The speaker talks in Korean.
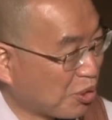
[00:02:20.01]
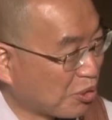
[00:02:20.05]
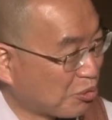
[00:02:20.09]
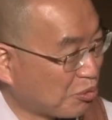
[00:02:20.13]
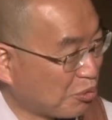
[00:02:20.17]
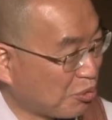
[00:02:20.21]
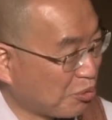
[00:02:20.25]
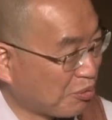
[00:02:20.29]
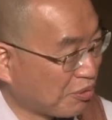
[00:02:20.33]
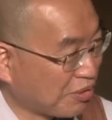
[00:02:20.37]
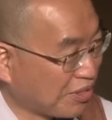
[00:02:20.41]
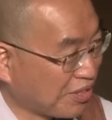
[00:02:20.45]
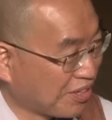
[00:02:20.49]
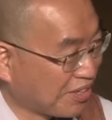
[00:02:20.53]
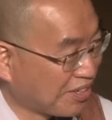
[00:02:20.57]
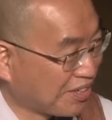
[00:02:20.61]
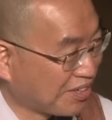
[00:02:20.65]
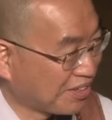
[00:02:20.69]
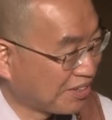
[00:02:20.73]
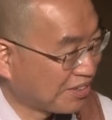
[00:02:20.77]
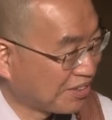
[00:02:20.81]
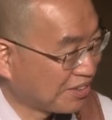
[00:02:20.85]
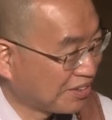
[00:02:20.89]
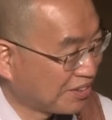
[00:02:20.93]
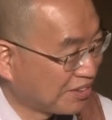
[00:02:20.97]
뭐가 두려워요?
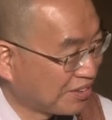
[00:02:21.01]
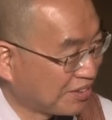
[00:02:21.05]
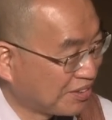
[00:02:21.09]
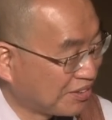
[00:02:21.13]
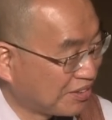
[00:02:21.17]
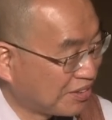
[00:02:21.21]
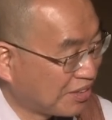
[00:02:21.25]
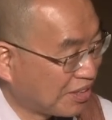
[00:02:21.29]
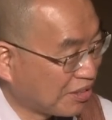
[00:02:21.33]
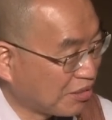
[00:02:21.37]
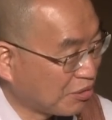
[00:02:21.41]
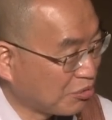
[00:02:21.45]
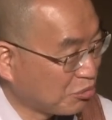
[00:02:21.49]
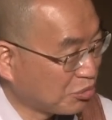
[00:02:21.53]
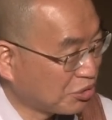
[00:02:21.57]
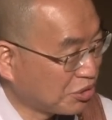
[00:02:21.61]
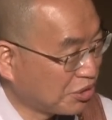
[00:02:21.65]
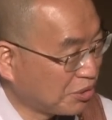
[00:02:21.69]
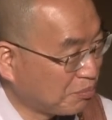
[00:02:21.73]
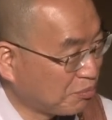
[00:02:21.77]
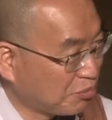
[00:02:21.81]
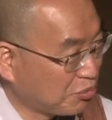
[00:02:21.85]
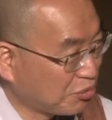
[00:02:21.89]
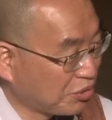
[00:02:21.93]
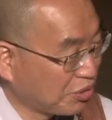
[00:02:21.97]
자기
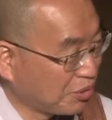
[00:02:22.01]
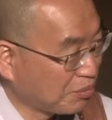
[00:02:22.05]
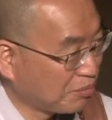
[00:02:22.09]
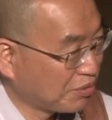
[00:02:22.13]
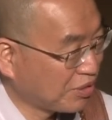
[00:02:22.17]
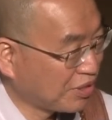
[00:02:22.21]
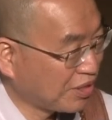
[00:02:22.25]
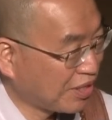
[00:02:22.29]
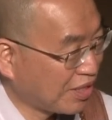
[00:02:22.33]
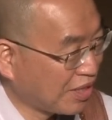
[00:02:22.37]
60돌이면